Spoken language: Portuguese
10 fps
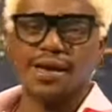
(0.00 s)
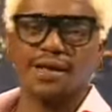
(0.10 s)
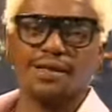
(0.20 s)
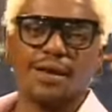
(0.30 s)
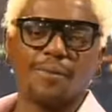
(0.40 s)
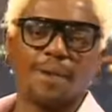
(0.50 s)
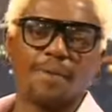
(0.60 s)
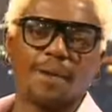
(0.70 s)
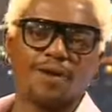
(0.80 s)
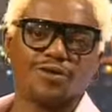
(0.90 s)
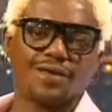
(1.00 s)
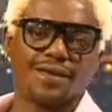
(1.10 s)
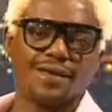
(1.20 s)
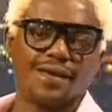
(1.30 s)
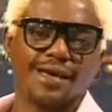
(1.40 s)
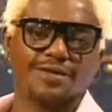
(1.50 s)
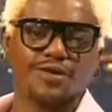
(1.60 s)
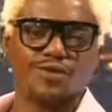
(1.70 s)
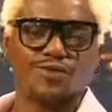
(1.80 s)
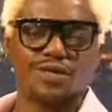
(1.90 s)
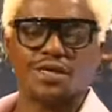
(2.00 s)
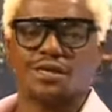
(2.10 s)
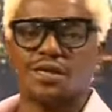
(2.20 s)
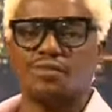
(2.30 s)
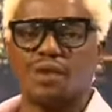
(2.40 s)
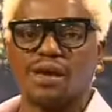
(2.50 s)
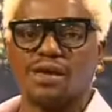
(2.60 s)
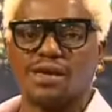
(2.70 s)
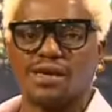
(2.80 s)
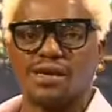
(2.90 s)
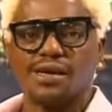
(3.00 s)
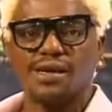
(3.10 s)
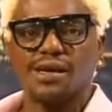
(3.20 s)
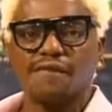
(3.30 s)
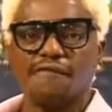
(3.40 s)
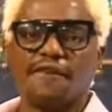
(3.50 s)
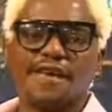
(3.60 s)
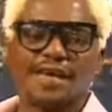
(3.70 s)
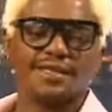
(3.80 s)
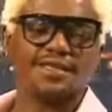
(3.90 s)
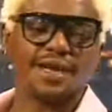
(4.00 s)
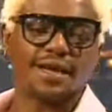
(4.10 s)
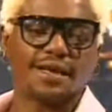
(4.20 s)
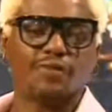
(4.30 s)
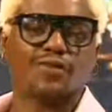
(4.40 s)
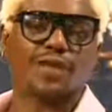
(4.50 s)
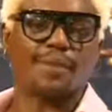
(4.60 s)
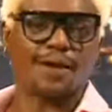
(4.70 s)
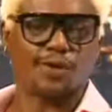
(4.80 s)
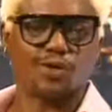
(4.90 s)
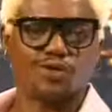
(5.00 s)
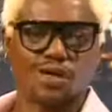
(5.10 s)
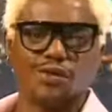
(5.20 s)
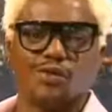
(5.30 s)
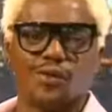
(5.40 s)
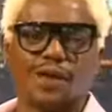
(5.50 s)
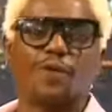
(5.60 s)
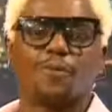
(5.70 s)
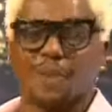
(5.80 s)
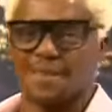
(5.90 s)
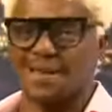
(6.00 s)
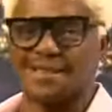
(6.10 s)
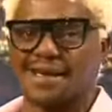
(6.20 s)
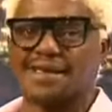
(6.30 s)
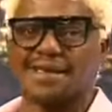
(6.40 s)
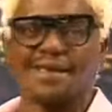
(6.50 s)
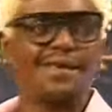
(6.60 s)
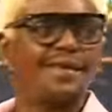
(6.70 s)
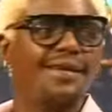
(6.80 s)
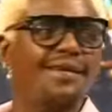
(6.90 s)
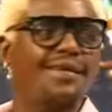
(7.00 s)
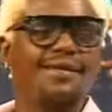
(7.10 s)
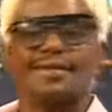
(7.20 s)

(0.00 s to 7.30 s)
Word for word: Então, para pausa ali é só um sentido em que venha dizer que o trabalho continua e o papá está aqui. Papá está aqui.